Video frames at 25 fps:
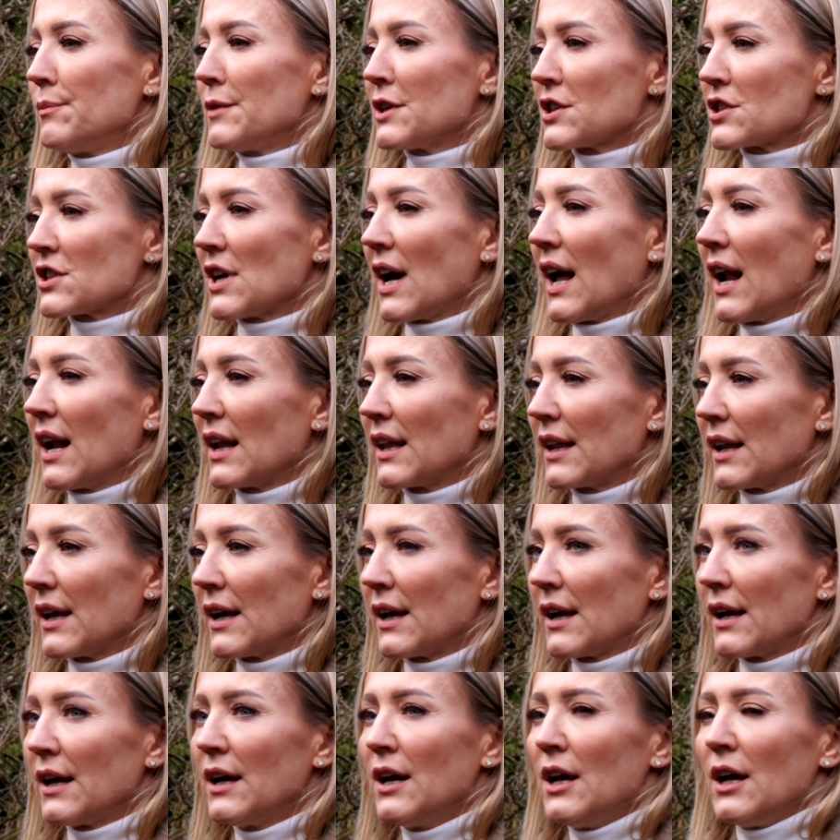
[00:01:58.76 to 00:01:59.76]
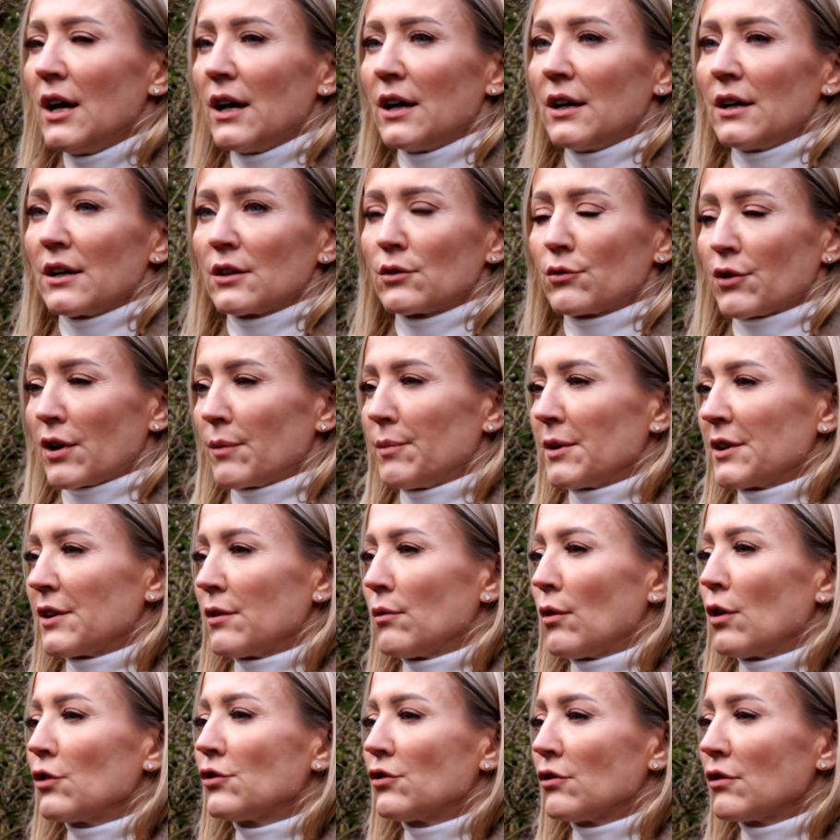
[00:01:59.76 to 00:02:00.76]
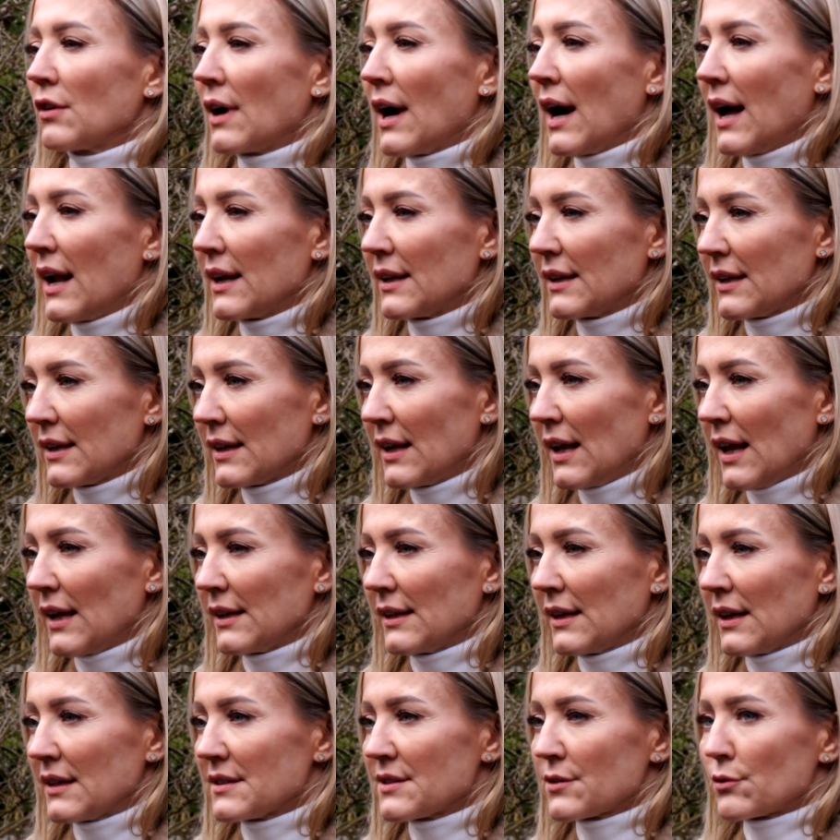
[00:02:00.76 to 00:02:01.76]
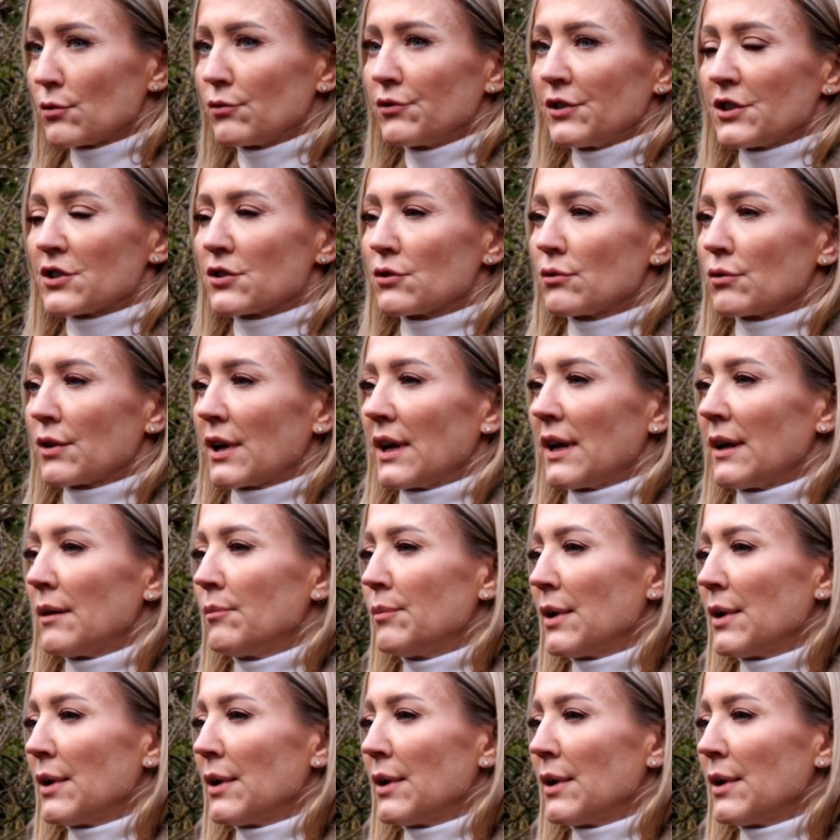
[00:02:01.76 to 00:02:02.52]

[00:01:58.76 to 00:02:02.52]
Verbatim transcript: mierzalne, e, które będą osiągalne dla nas, również które